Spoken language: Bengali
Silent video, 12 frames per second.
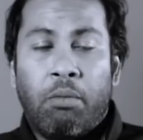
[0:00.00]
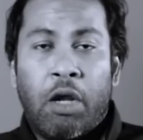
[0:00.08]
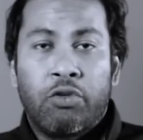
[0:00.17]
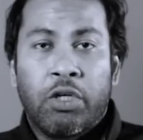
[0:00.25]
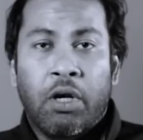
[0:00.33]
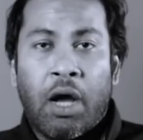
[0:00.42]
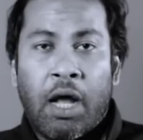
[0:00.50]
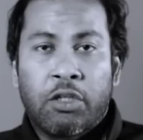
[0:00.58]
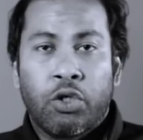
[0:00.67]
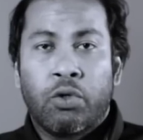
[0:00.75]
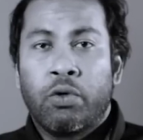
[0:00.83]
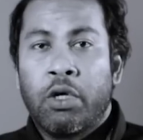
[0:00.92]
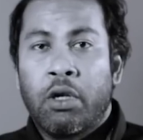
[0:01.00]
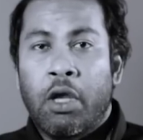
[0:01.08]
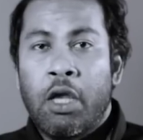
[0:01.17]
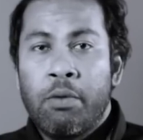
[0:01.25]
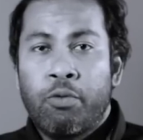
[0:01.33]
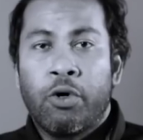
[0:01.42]
মানুষের আচরণের
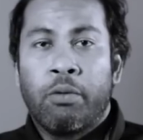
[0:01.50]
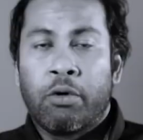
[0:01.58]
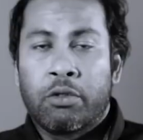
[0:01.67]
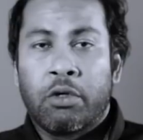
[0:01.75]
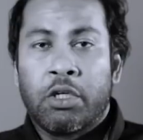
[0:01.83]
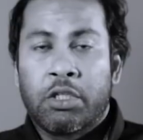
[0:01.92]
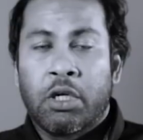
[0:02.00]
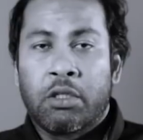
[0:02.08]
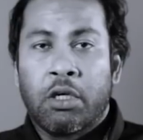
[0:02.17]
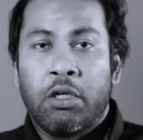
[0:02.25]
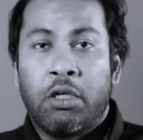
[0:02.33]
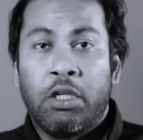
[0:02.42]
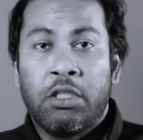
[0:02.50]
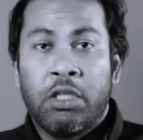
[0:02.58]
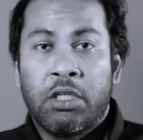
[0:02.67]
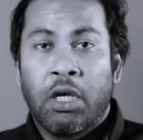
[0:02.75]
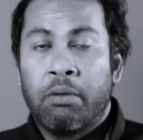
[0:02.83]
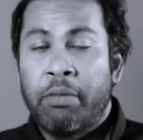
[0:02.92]
এই পরিবর্তনের সাথে
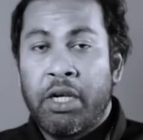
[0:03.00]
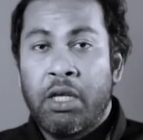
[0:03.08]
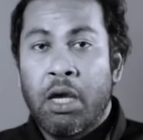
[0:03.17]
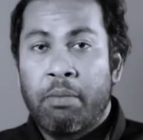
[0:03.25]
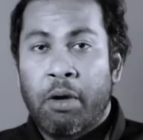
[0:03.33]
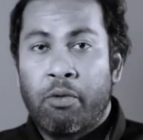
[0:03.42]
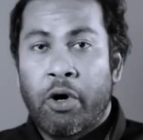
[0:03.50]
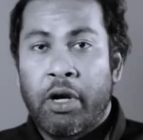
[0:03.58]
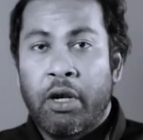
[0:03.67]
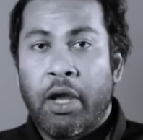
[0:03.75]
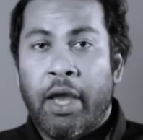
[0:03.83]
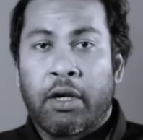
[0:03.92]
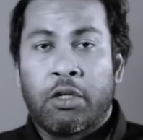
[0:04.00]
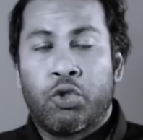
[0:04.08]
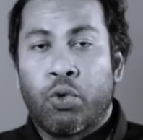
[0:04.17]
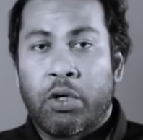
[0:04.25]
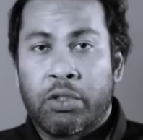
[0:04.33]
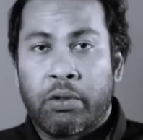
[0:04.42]
ডিজিটাল মিডিয়া ব্যবহারের একটা
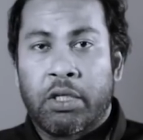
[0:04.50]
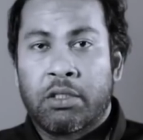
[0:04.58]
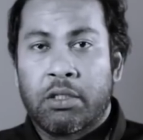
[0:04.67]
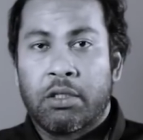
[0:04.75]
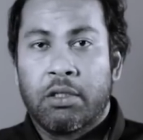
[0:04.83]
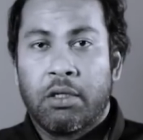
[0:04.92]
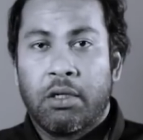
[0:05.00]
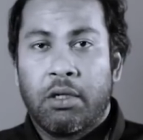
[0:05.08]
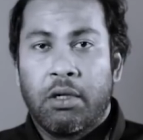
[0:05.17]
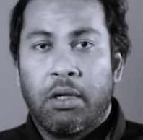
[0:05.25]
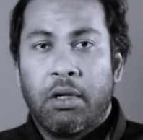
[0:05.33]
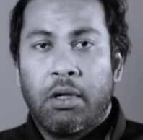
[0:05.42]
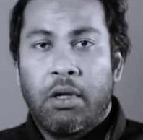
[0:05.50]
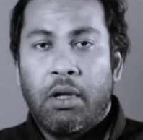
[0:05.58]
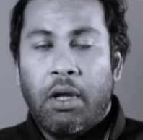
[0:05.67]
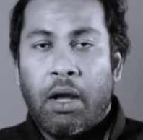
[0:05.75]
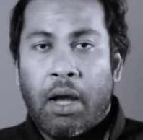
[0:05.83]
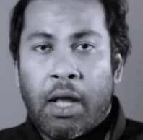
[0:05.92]
যোগাযোগ আছে
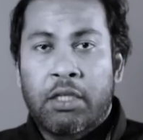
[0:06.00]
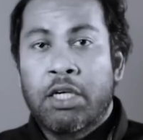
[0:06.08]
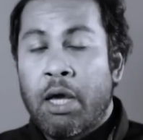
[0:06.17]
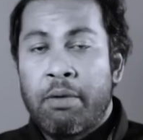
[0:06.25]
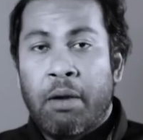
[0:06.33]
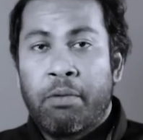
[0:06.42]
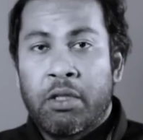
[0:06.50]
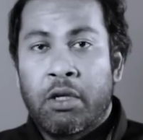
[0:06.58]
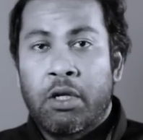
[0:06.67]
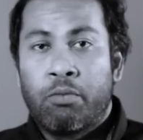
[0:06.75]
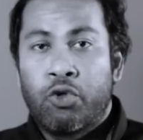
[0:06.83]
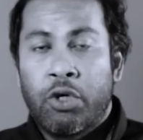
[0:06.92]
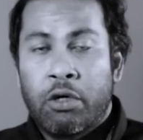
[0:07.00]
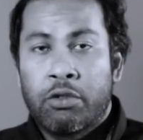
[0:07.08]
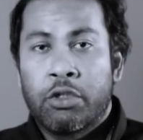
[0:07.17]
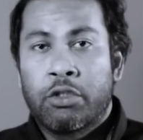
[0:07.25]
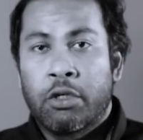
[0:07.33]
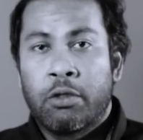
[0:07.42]
আজকে আমি আপনাদেরকে বোঝানোর
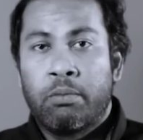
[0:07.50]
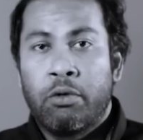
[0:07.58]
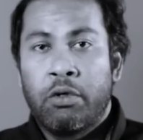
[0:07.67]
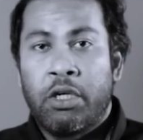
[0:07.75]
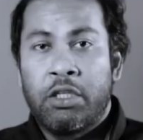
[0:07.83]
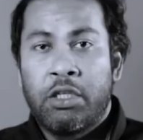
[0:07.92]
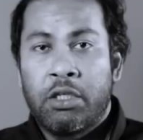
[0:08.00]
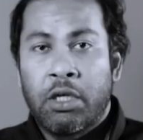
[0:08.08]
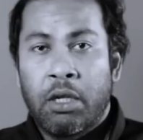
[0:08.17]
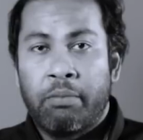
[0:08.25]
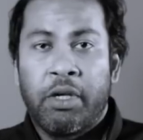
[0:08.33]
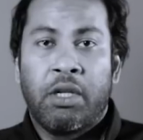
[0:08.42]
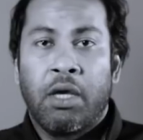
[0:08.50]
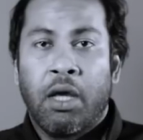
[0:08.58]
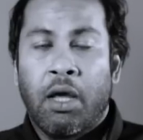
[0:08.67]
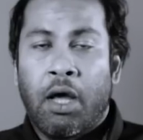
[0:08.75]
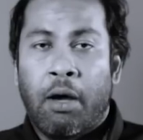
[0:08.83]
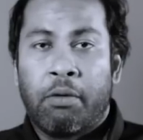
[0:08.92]
চেষ্টা করব ডিজিটাল মিডিয়া
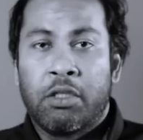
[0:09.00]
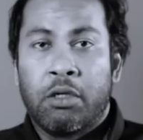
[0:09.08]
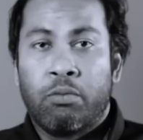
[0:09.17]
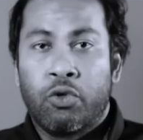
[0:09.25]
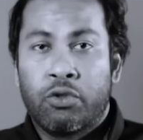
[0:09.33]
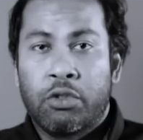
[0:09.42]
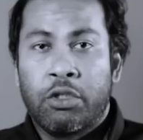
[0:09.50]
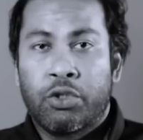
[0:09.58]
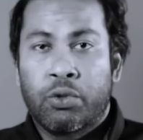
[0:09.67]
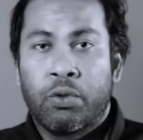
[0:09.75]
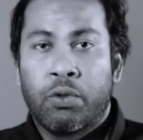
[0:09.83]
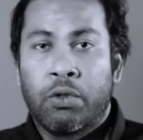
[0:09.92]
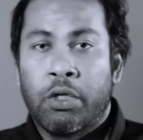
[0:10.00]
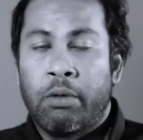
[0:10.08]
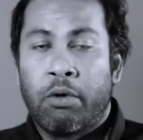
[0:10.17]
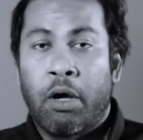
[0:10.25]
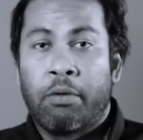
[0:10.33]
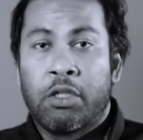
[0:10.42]
আমাদের মস্তিষ্ক
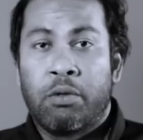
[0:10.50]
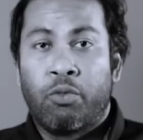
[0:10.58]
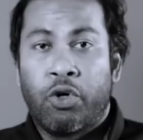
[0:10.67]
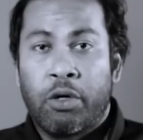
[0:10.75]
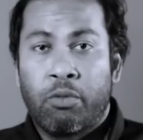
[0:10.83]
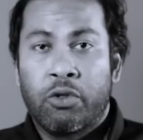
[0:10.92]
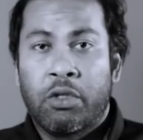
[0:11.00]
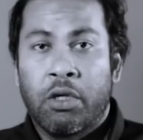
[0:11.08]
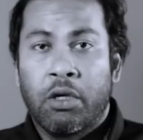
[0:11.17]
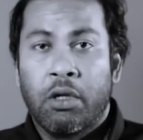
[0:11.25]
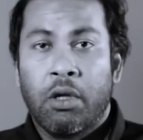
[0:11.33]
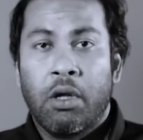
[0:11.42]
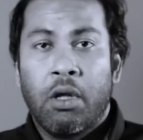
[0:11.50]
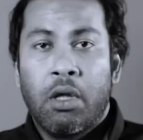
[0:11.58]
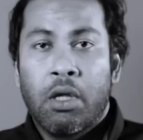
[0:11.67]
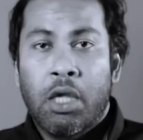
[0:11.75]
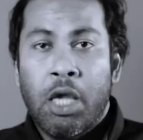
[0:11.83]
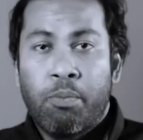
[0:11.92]
এবং আমাদের মনের মধ্যে
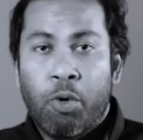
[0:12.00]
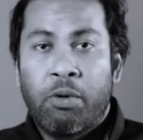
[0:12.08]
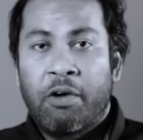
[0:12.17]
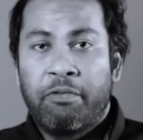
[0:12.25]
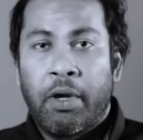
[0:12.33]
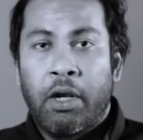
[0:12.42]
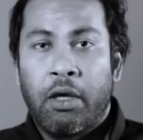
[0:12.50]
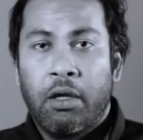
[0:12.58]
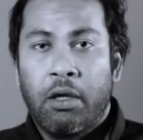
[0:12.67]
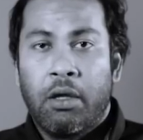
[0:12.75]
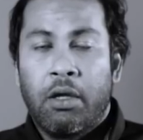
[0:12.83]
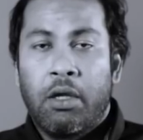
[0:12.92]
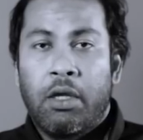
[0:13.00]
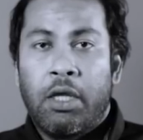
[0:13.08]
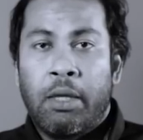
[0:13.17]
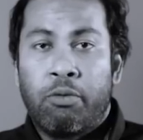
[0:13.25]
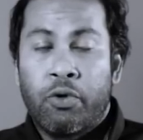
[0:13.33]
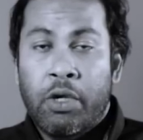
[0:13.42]
কি প্রভাব ফেলে
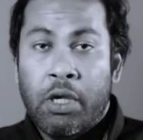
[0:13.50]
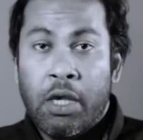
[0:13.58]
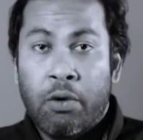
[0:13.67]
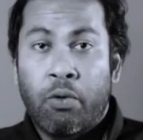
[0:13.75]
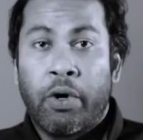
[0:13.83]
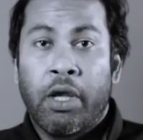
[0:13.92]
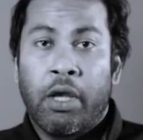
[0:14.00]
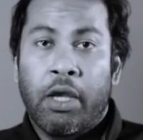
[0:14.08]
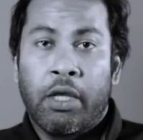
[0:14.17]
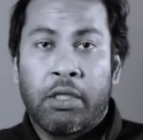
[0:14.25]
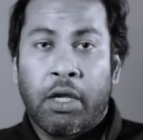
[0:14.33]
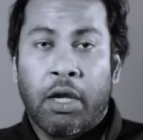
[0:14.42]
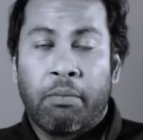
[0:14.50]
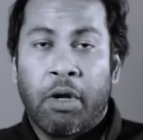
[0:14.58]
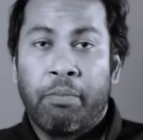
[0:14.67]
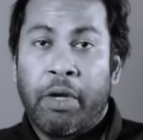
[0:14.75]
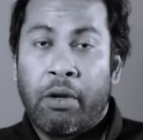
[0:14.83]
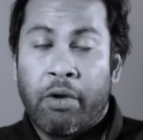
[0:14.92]
এবং কি করে এ থেকে আমরা
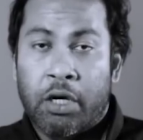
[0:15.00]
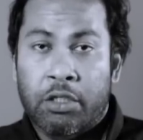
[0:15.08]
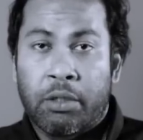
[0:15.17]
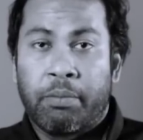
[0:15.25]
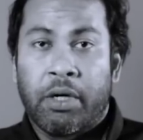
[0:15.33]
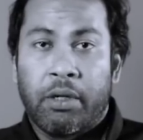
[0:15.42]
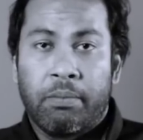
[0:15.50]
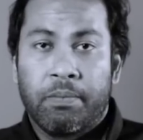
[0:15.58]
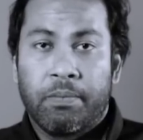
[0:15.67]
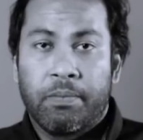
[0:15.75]
বের হয়ে আসতে পারি